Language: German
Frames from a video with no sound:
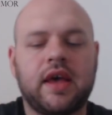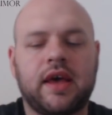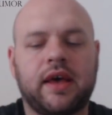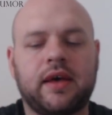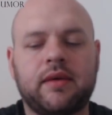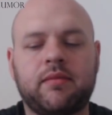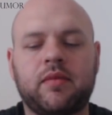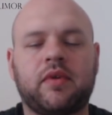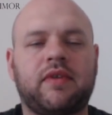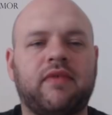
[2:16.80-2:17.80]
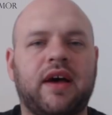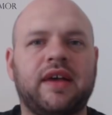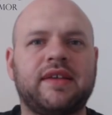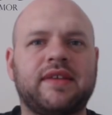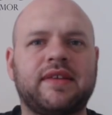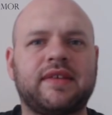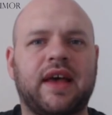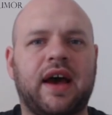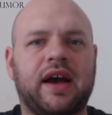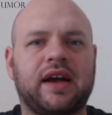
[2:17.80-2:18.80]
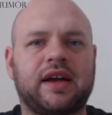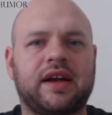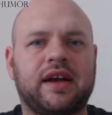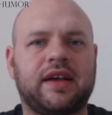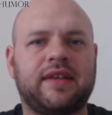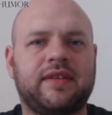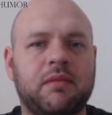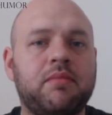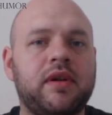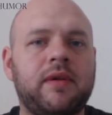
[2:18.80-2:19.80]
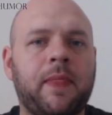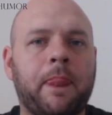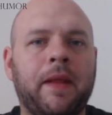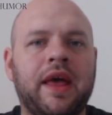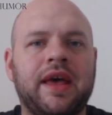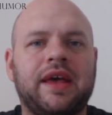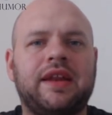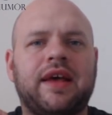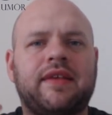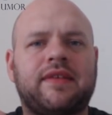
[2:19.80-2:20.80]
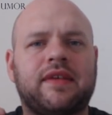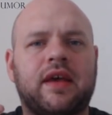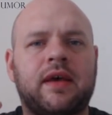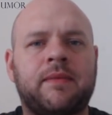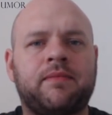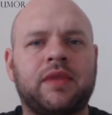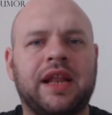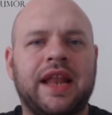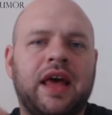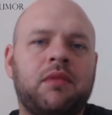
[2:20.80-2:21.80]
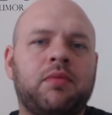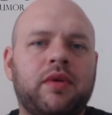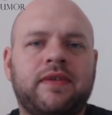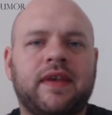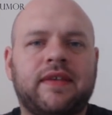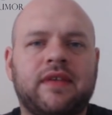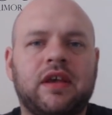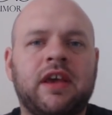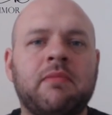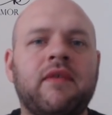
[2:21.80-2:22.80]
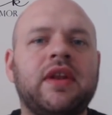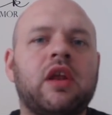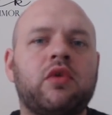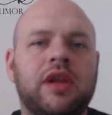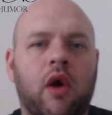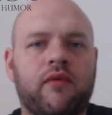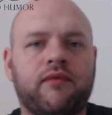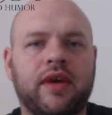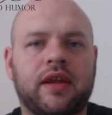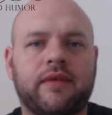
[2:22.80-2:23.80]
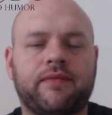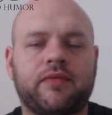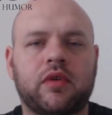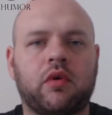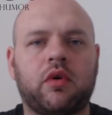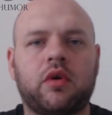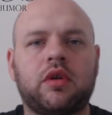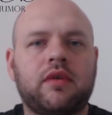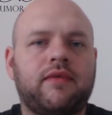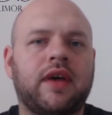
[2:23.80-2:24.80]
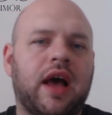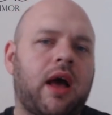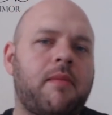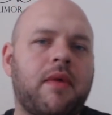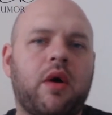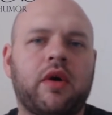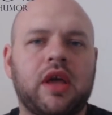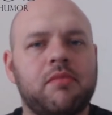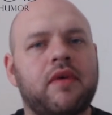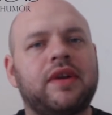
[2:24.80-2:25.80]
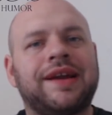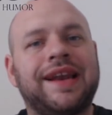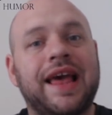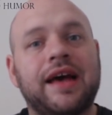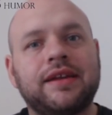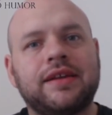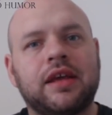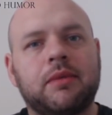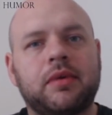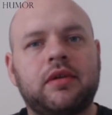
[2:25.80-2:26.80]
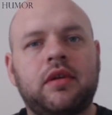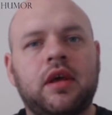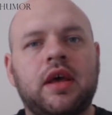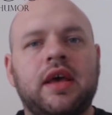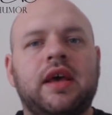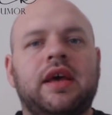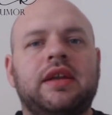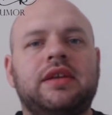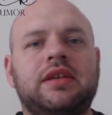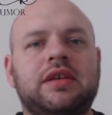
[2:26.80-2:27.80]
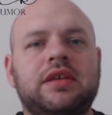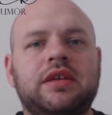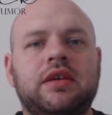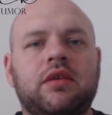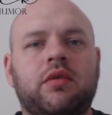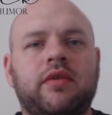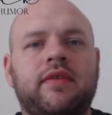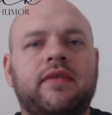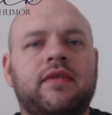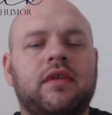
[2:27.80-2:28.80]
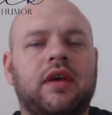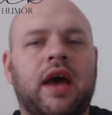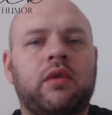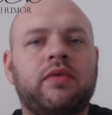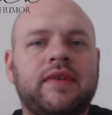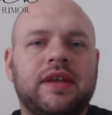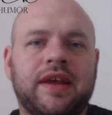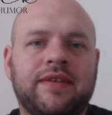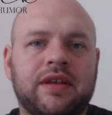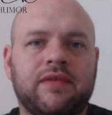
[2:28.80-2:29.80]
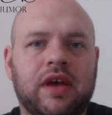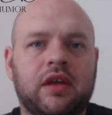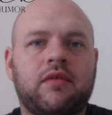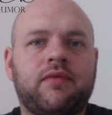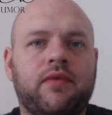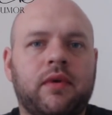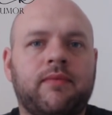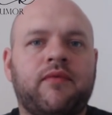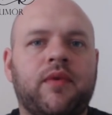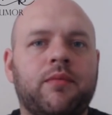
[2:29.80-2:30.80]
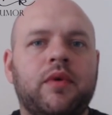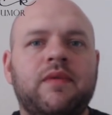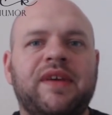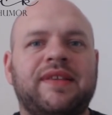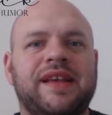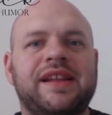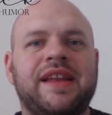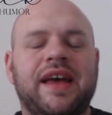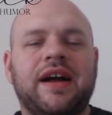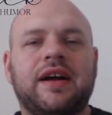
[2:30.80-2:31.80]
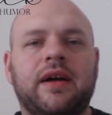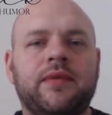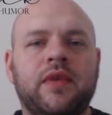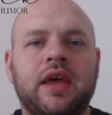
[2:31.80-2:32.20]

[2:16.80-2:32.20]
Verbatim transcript: Ähm, und zwar ist es simpel, dass ähm, Lernprozesse immer wieder durchlaufen werden. Und wir haben auch immer wieder Lernthemen, die uns an uns getestet werden vom, vom universellen Hergang.